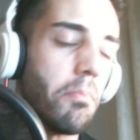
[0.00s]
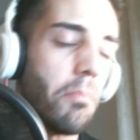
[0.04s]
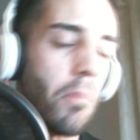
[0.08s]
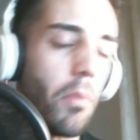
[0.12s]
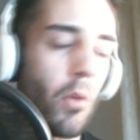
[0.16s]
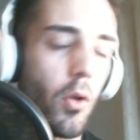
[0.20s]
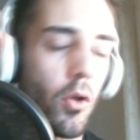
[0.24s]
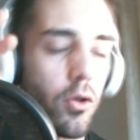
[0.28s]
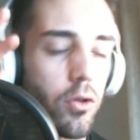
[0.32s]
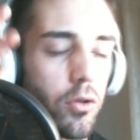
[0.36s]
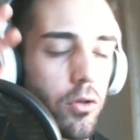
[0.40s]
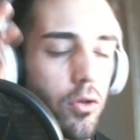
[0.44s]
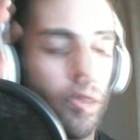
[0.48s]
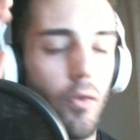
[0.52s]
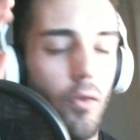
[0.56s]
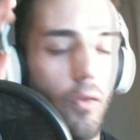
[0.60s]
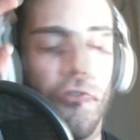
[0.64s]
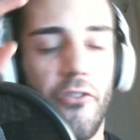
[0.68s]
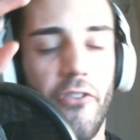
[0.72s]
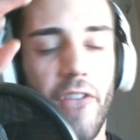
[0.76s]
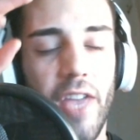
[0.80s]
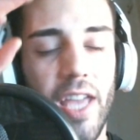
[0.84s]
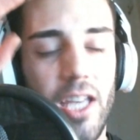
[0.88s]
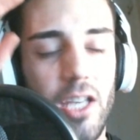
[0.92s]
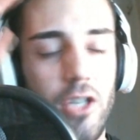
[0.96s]
molto
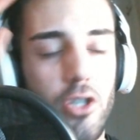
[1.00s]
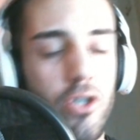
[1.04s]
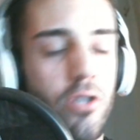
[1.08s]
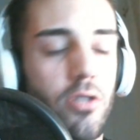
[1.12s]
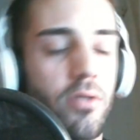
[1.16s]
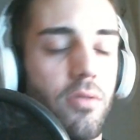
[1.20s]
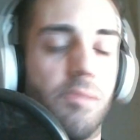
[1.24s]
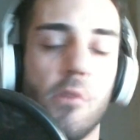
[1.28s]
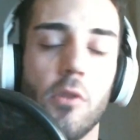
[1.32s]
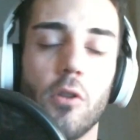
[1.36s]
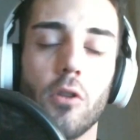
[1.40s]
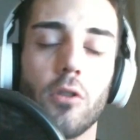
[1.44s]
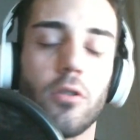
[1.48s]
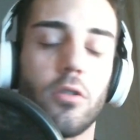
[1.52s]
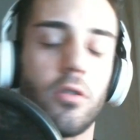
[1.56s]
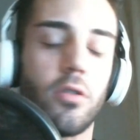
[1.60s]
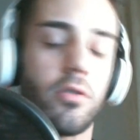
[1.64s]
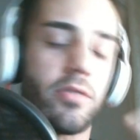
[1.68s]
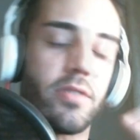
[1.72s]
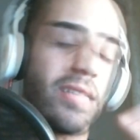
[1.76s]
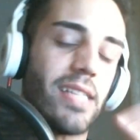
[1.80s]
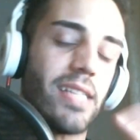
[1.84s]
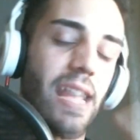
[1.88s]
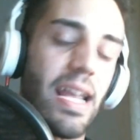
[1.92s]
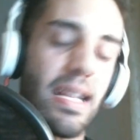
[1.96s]
fashion, molto
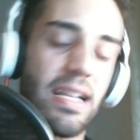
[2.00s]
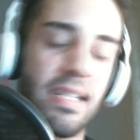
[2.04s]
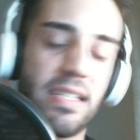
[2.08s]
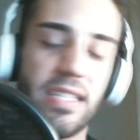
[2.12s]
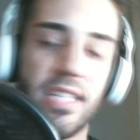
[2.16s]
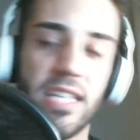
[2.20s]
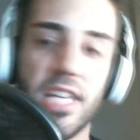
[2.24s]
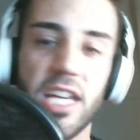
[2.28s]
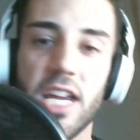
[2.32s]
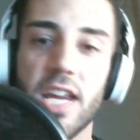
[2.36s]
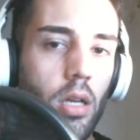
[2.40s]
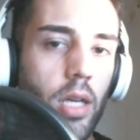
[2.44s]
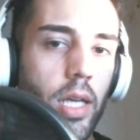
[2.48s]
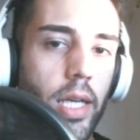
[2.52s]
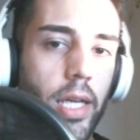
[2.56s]
sexy,